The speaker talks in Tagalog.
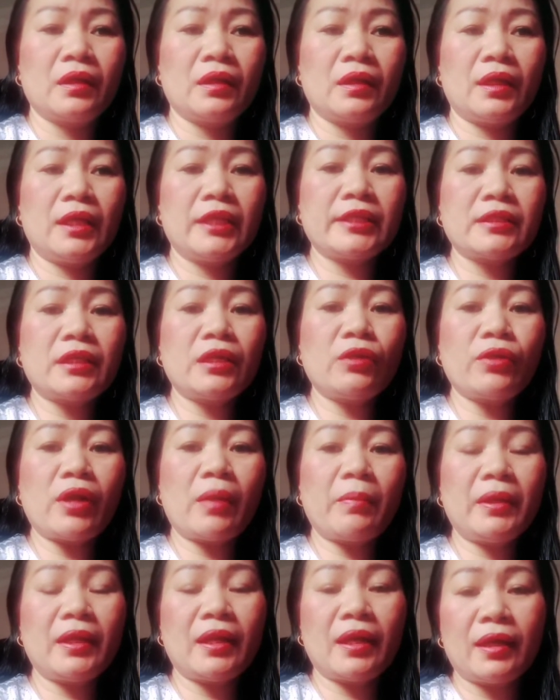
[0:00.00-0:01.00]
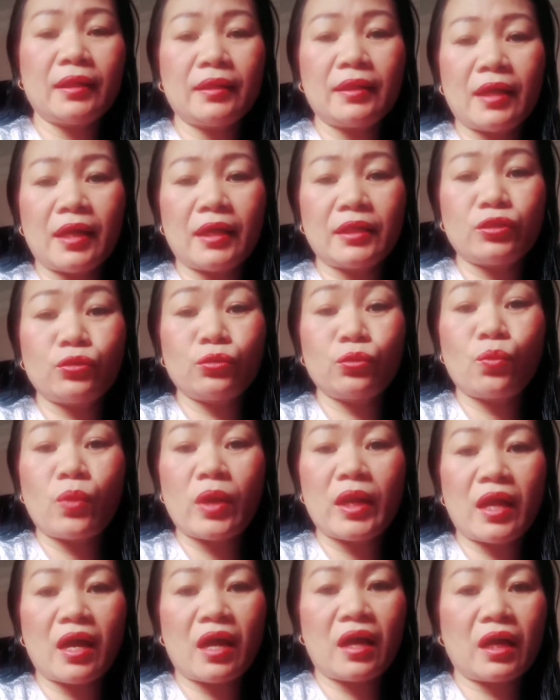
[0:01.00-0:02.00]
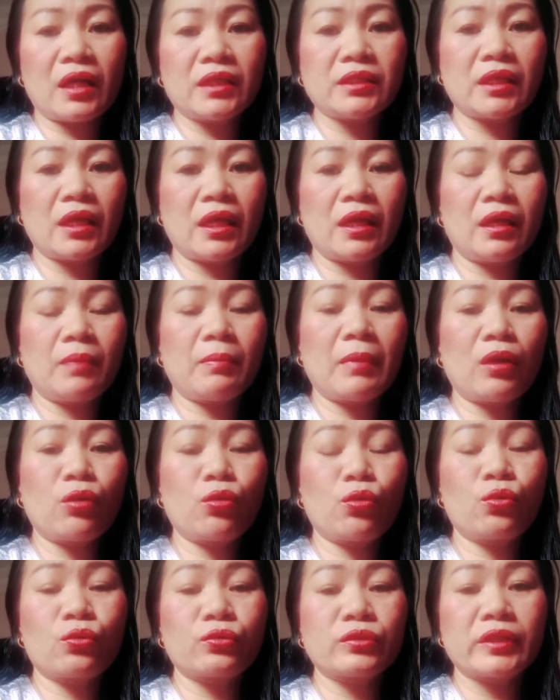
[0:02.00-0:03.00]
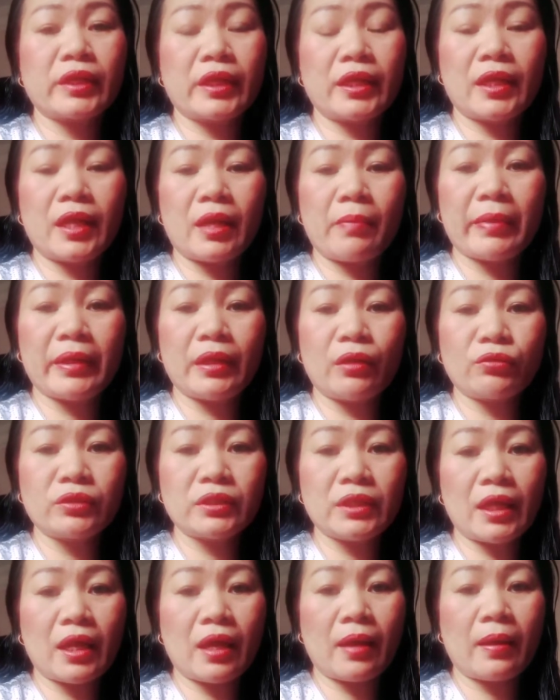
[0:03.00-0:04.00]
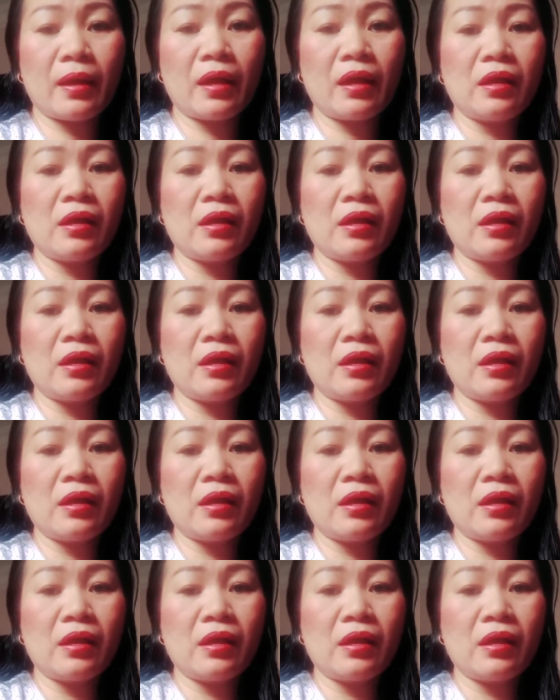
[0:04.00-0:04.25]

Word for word: ilista daw namin lahat-lahat yung wala kasi manggo-grocery na naman daw sila